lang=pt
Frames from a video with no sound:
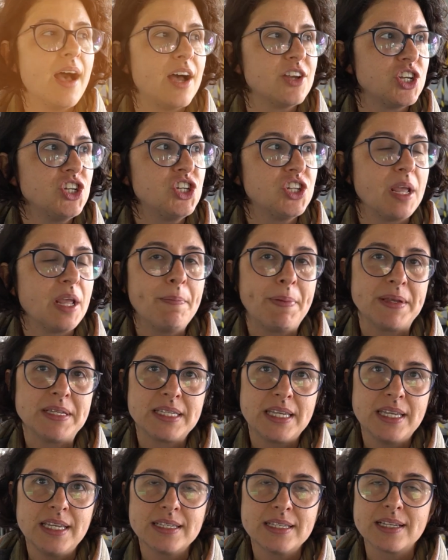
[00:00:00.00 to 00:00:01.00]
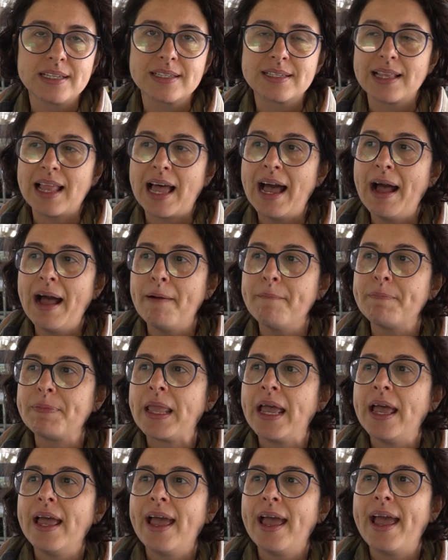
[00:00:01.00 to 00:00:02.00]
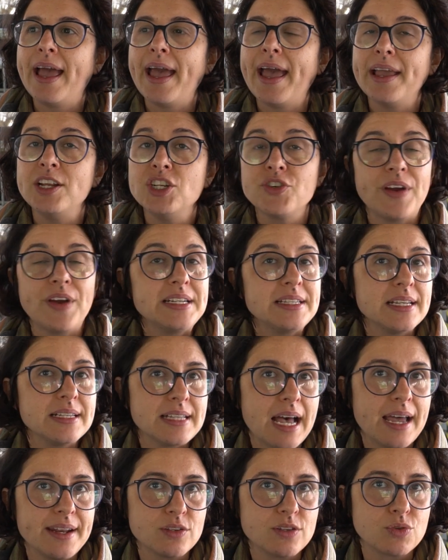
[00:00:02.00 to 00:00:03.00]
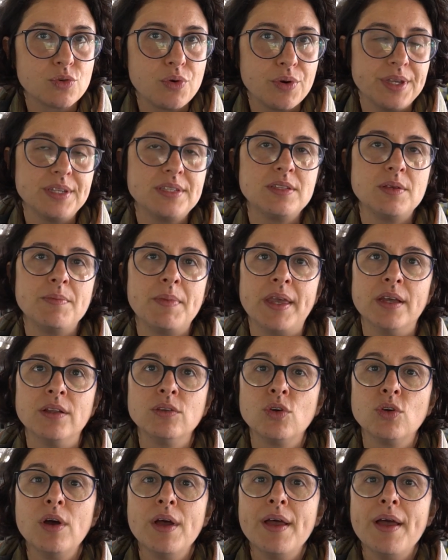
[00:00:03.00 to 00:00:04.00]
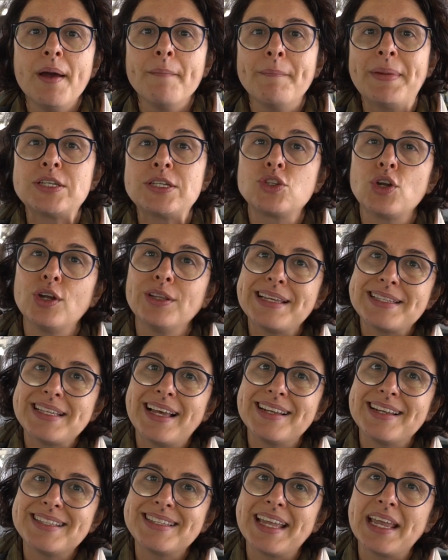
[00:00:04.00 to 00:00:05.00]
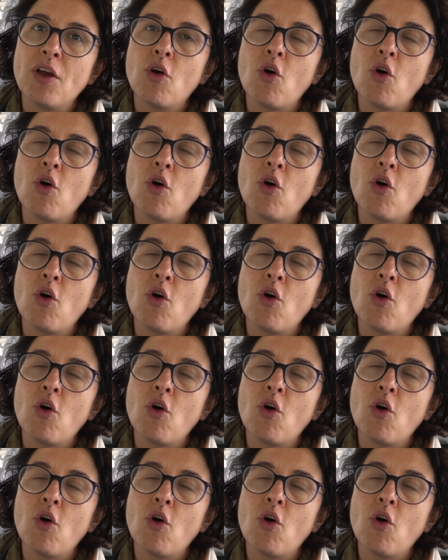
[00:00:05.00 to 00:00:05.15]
A gente tem pesquisas lá é, em diversas áreas do conhecimento, mas todas elas têm em